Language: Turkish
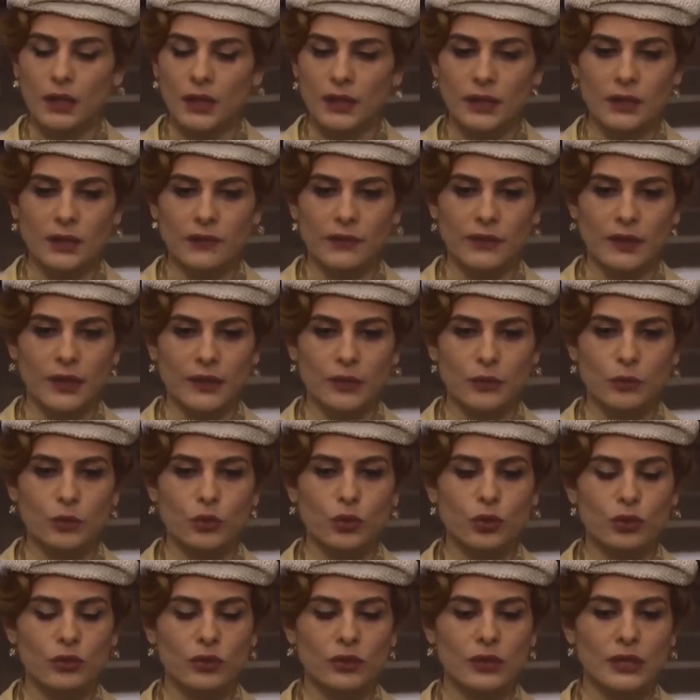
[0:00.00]
Hayır efendim, bu
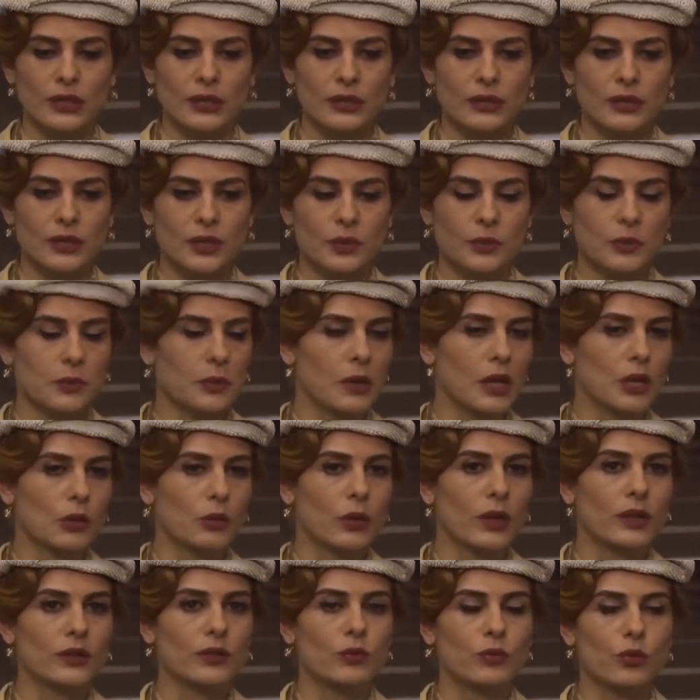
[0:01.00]
konuyla ilgili hiçbir
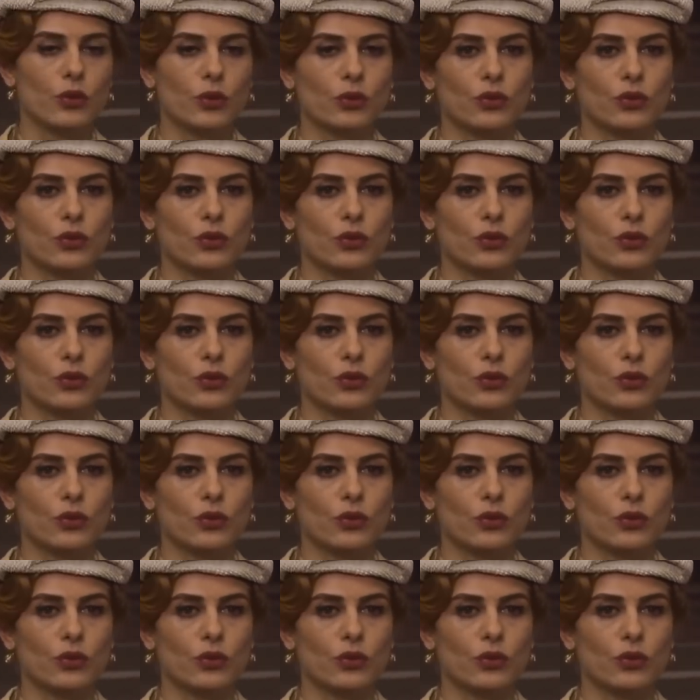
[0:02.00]
malumatım